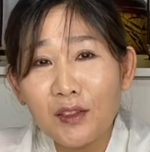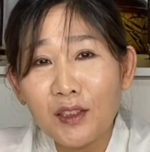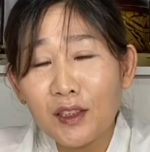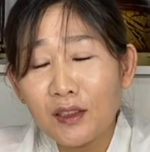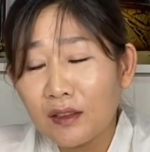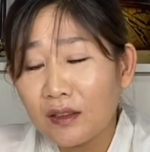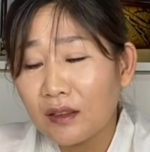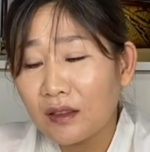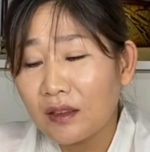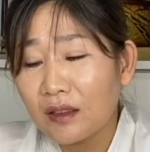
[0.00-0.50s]

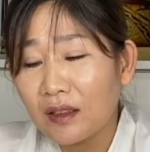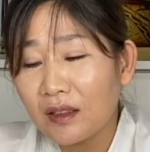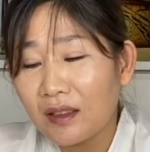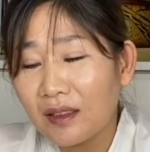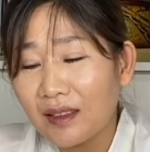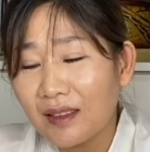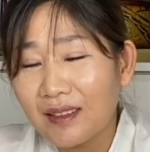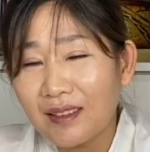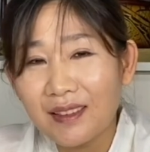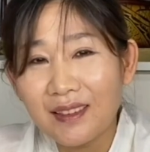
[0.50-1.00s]
언제든지.
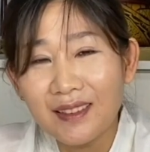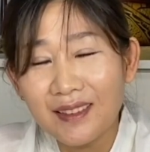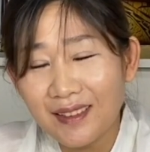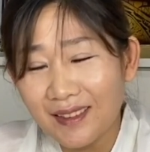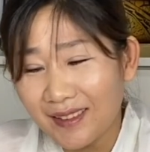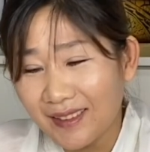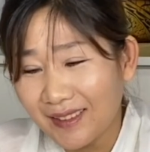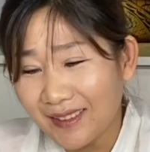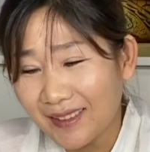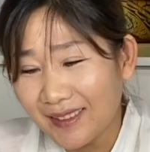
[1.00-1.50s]
네.
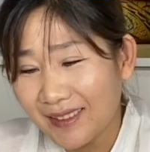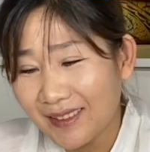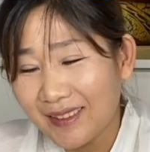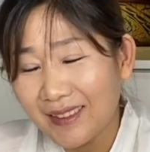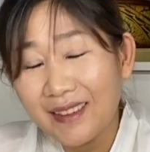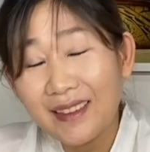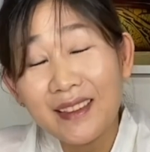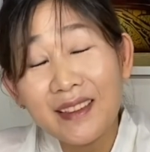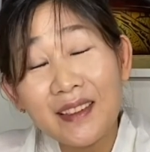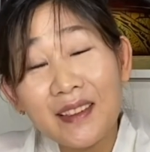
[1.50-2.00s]
선생님
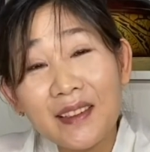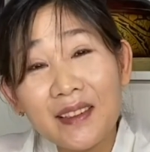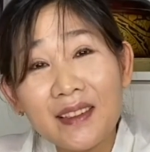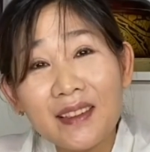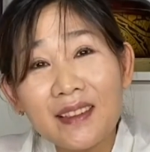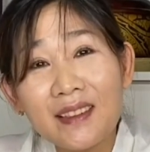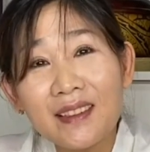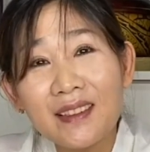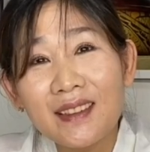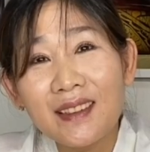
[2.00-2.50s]
그냥
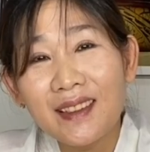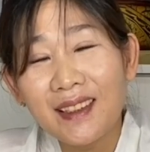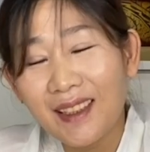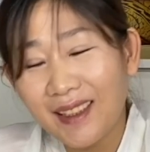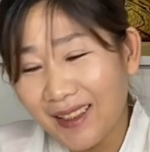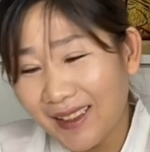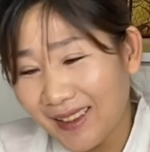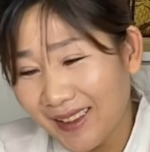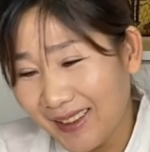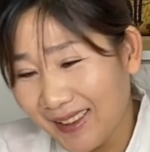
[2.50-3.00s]
쿨하시네요.
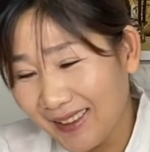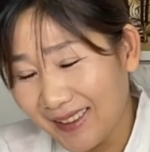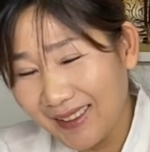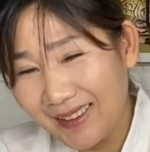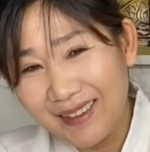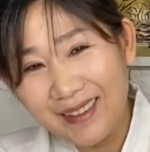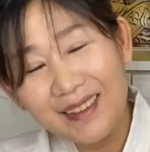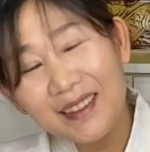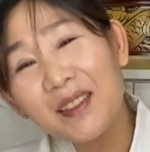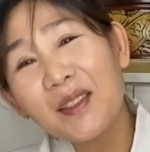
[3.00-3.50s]
그냥 뭐
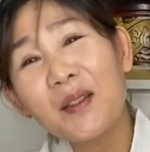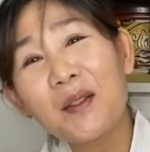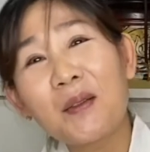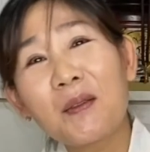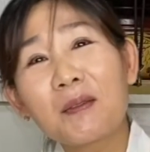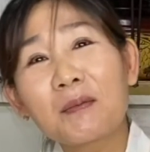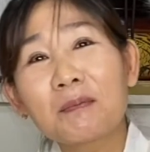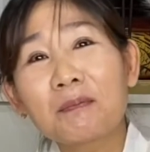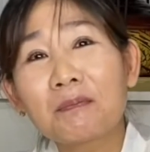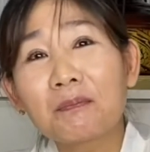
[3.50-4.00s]

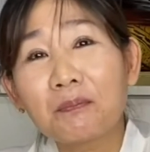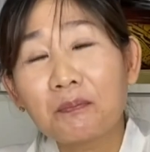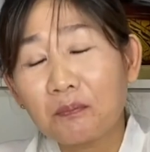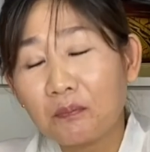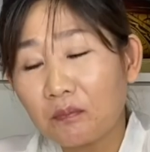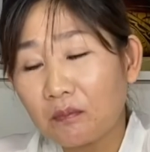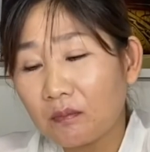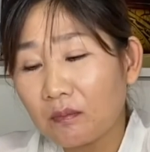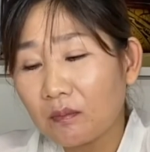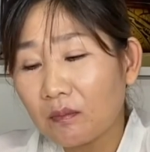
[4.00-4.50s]
필요하면
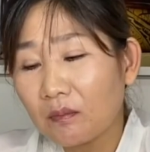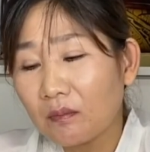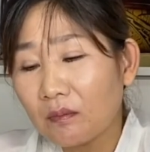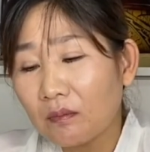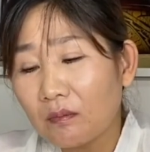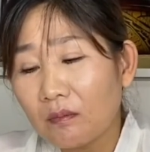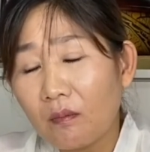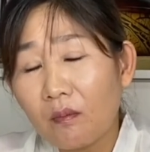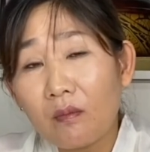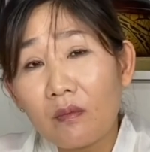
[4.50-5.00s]
뭐
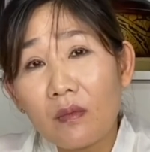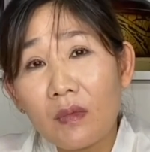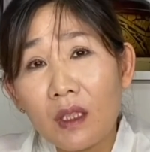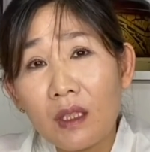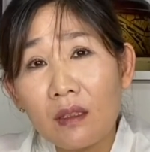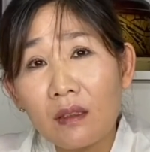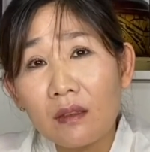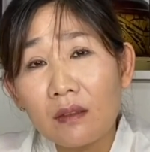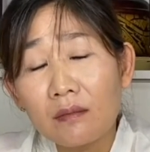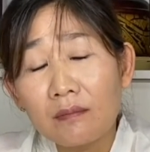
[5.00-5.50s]

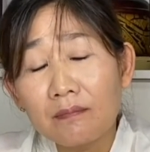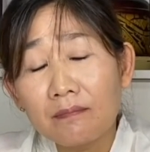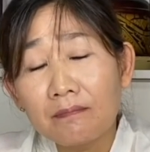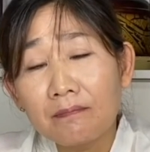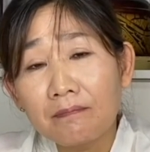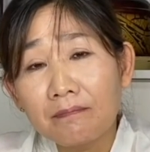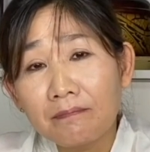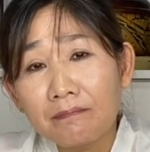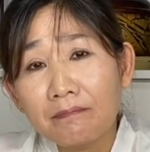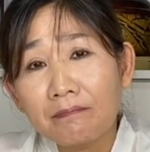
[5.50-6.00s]
언제든지
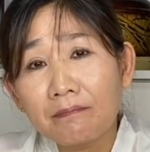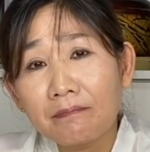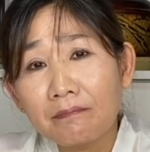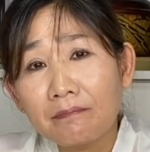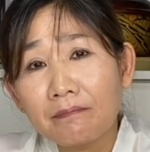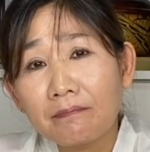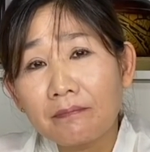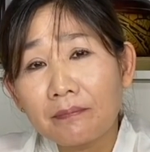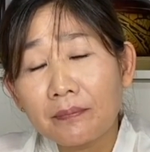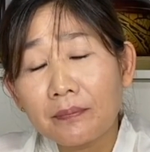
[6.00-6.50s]
연락
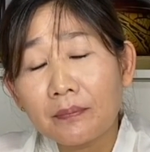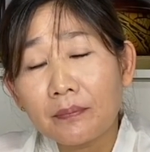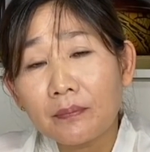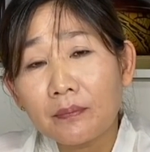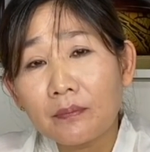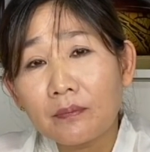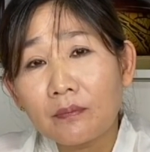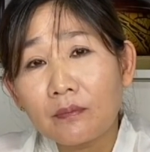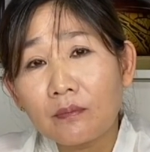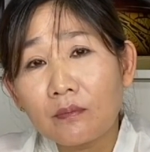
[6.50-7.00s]
뭐
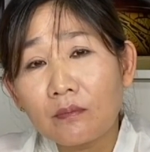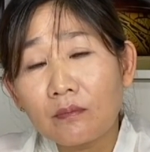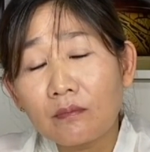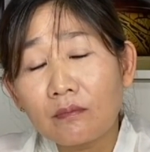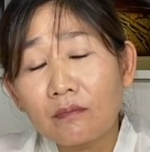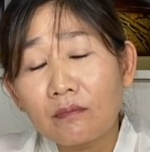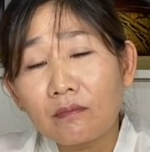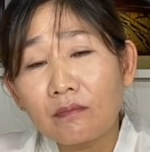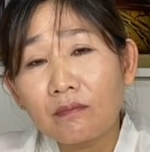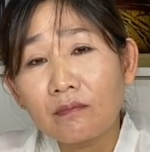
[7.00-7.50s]

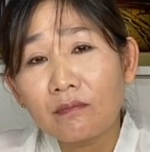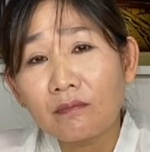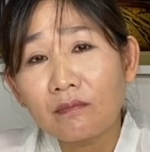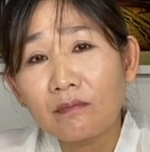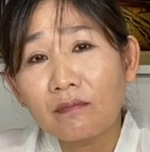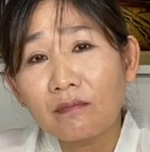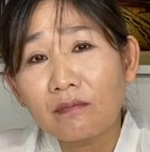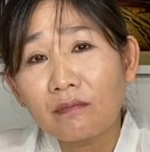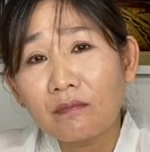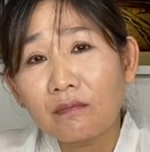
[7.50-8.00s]
주세요. 뭐
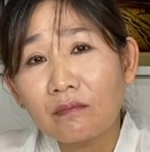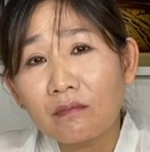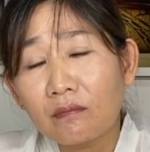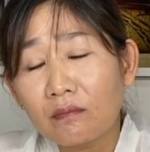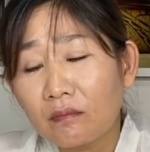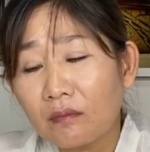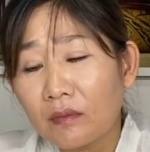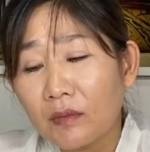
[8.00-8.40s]
이거네요.